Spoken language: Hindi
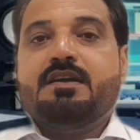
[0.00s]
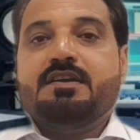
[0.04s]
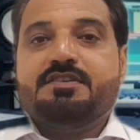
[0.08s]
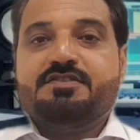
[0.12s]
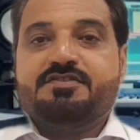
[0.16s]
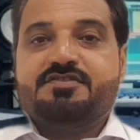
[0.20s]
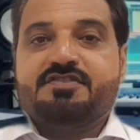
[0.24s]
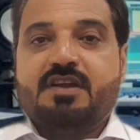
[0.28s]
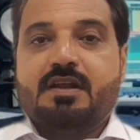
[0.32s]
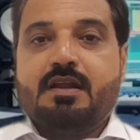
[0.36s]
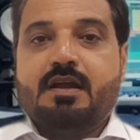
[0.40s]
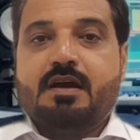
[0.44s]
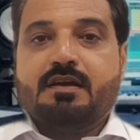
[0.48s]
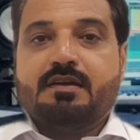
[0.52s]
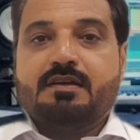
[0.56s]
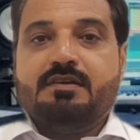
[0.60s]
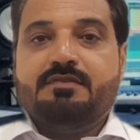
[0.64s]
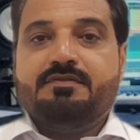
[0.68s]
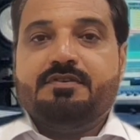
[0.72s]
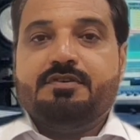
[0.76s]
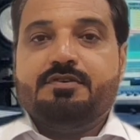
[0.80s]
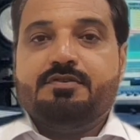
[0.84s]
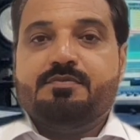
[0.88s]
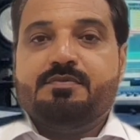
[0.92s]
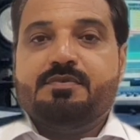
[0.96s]
इंशाल्लाह अगली
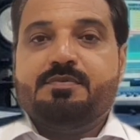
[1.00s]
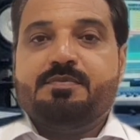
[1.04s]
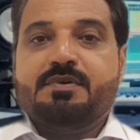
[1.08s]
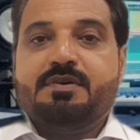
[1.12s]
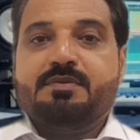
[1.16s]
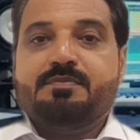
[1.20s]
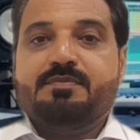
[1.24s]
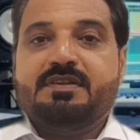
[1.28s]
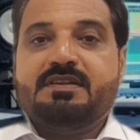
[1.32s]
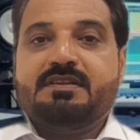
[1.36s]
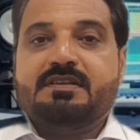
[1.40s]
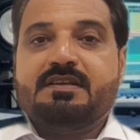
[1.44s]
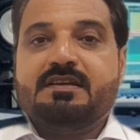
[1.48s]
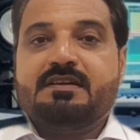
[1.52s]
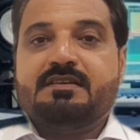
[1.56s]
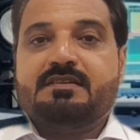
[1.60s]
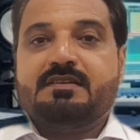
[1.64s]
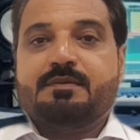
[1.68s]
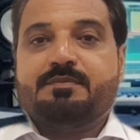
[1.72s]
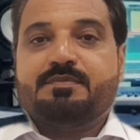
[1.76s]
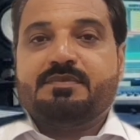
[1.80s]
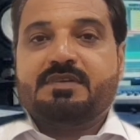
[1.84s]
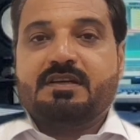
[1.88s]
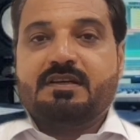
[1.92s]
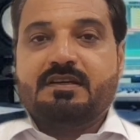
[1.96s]
वीडियो में फिर मिलते हैं
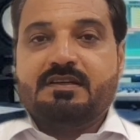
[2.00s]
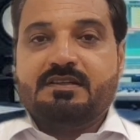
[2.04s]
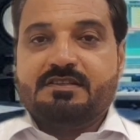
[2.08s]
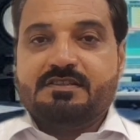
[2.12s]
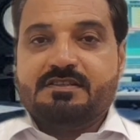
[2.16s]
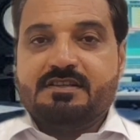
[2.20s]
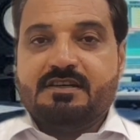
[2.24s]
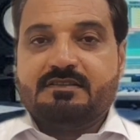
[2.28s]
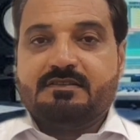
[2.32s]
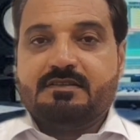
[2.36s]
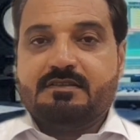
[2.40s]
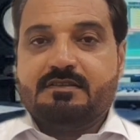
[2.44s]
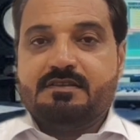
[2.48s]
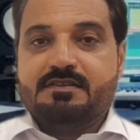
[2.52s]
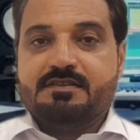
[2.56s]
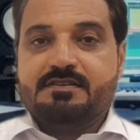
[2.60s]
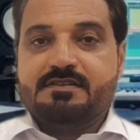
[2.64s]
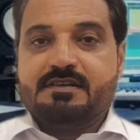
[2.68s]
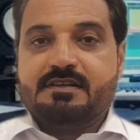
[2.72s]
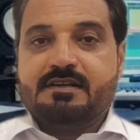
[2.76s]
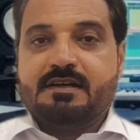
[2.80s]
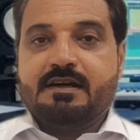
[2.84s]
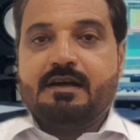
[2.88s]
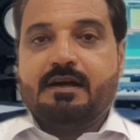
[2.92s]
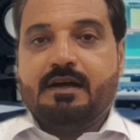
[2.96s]
तब तक के लिए इजाज़त
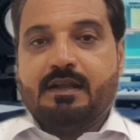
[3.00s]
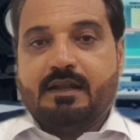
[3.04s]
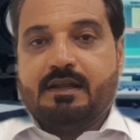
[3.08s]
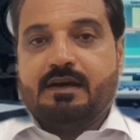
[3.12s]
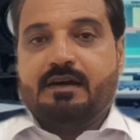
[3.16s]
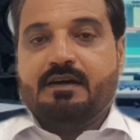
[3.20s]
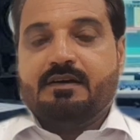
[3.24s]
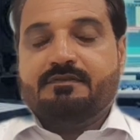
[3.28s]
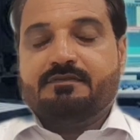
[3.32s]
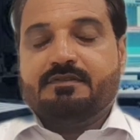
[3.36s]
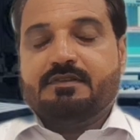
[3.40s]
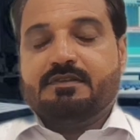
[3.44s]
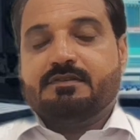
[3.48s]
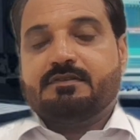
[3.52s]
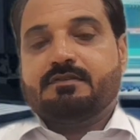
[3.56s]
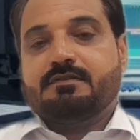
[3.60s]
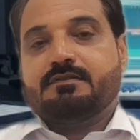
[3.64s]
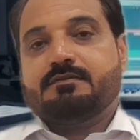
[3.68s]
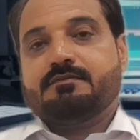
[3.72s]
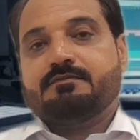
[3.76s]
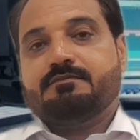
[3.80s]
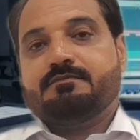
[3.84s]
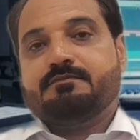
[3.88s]
दीजिएगा अल्लाह हाफिज़